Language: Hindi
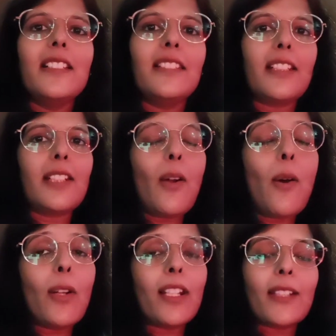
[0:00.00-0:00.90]
दैट
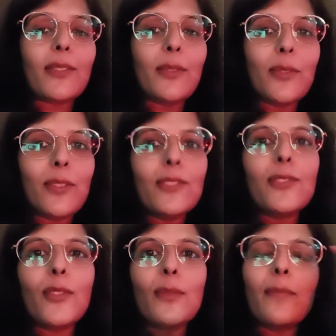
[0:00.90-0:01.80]
ऑल आर गुड
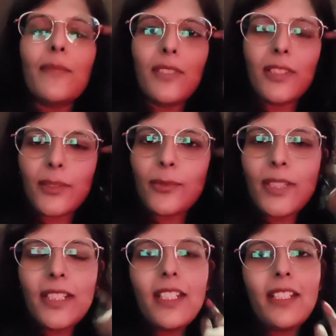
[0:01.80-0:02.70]
जो टू
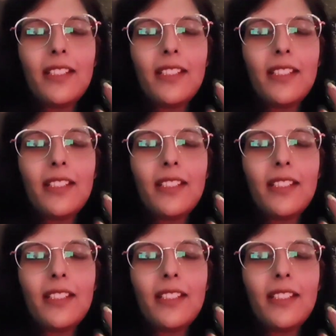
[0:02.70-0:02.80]
डी